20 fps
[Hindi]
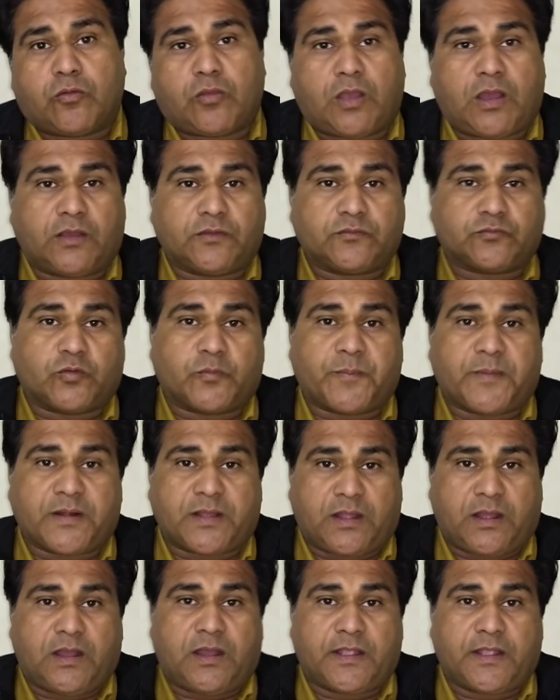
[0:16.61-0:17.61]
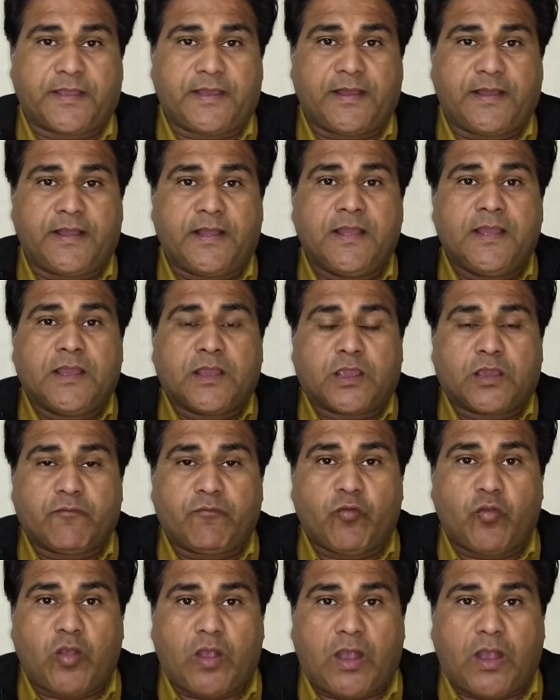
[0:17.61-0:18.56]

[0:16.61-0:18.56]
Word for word: ख़ास तौर पर कहा गया है कि वो